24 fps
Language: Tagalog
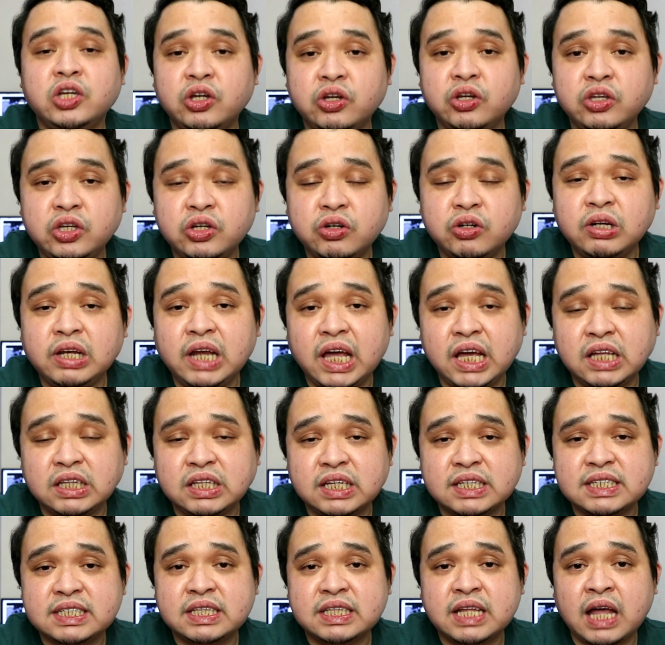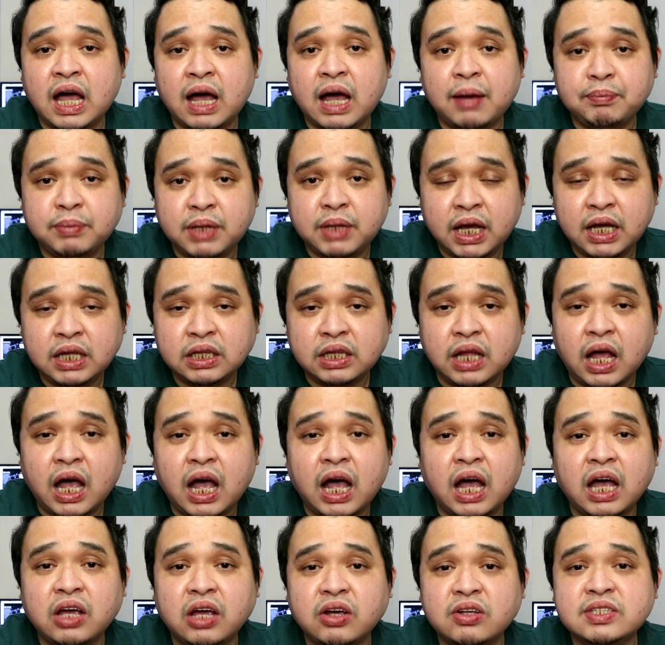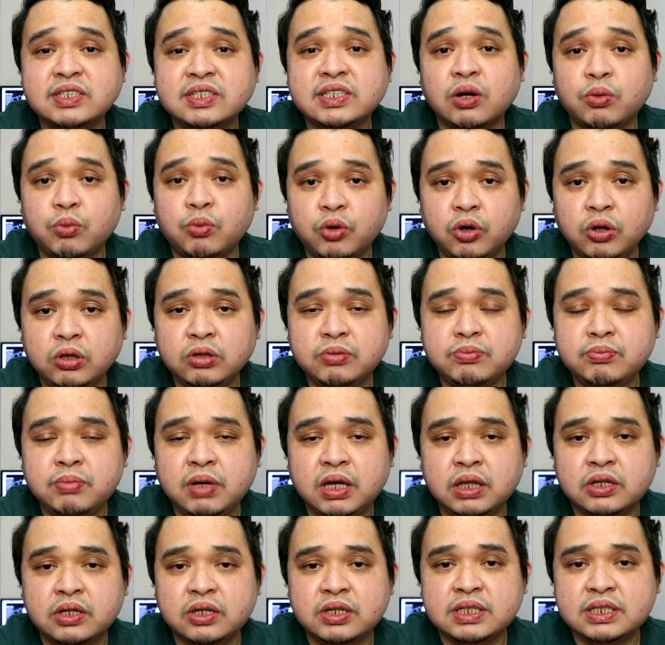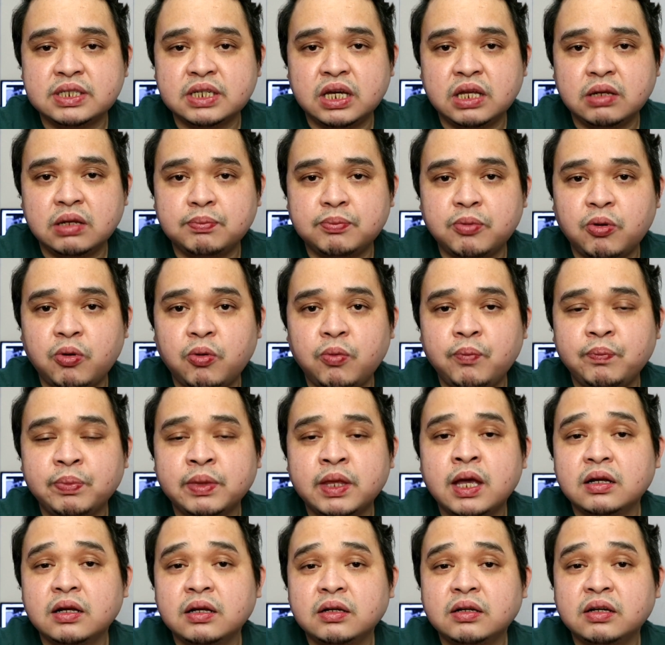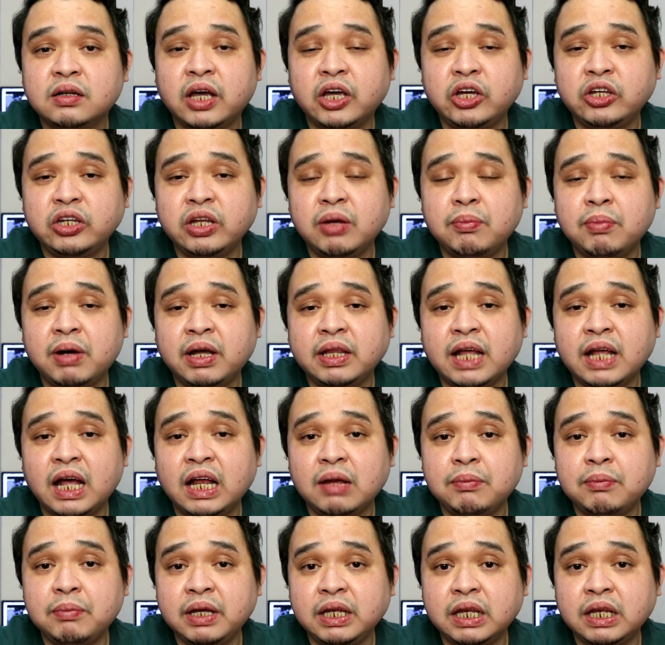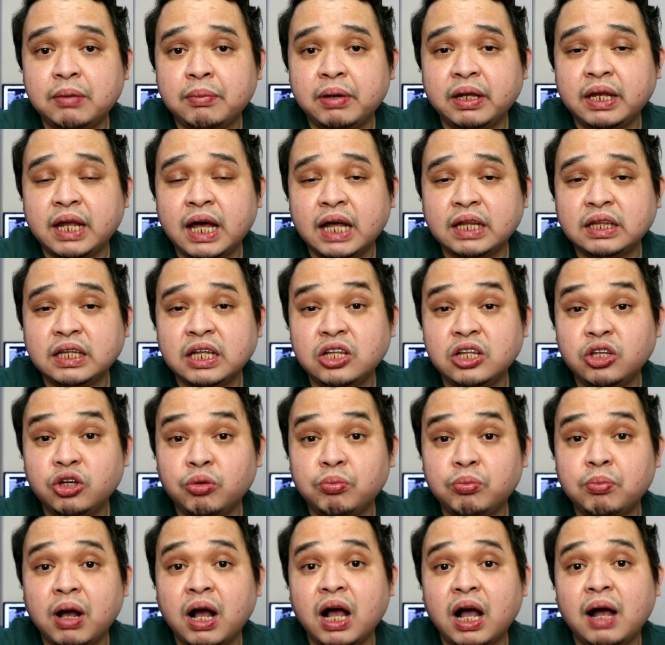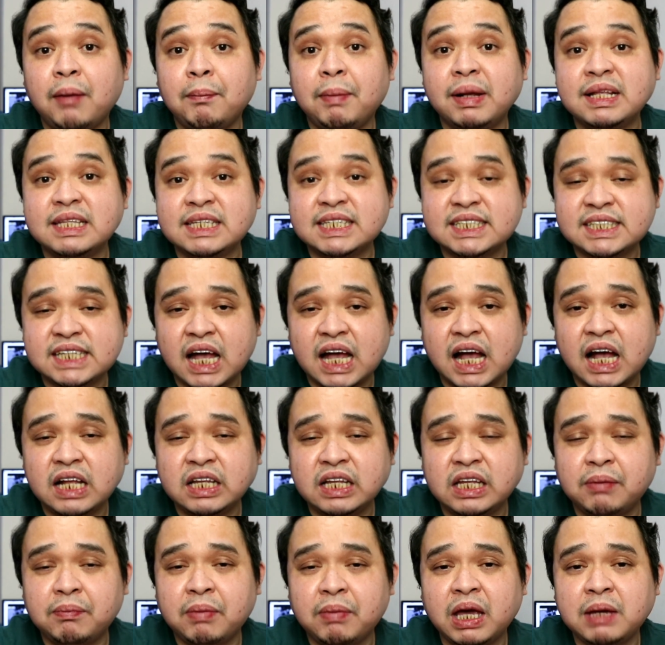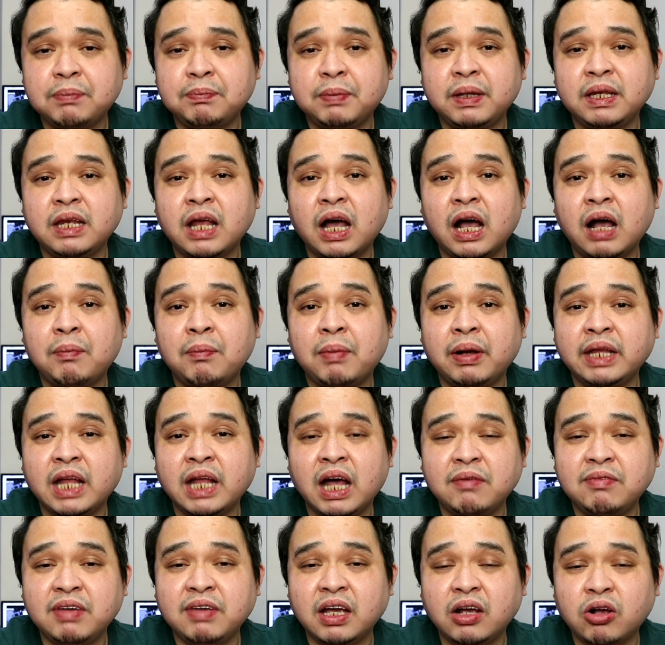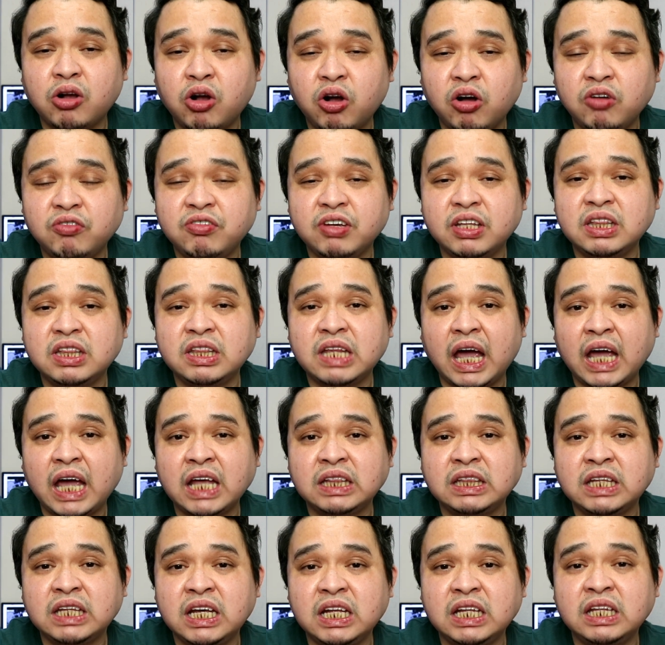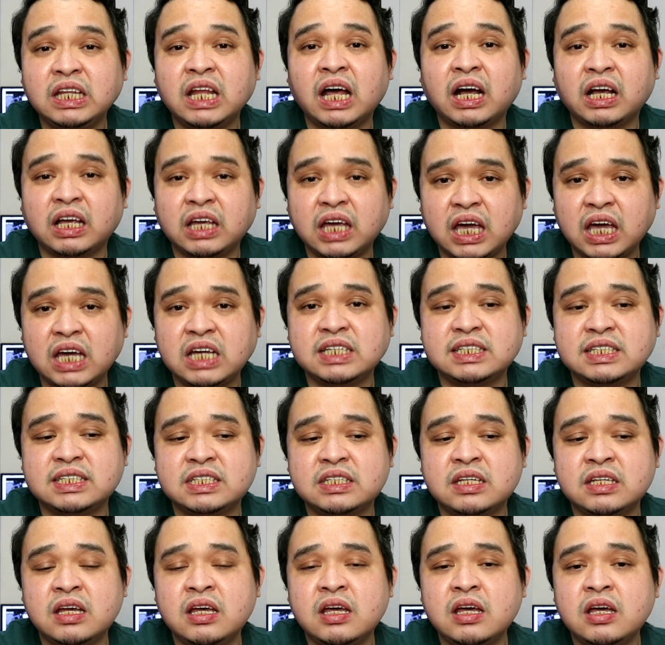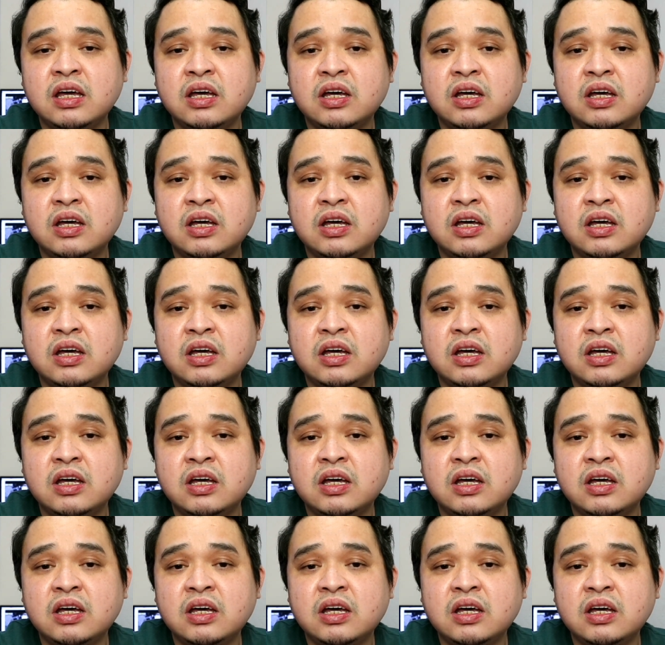Yun yung latest na update ayon sa World Meters Info. Ngayon naman, alamin naman natin yung mga bansa na may pinakamadaming COVID-19 na case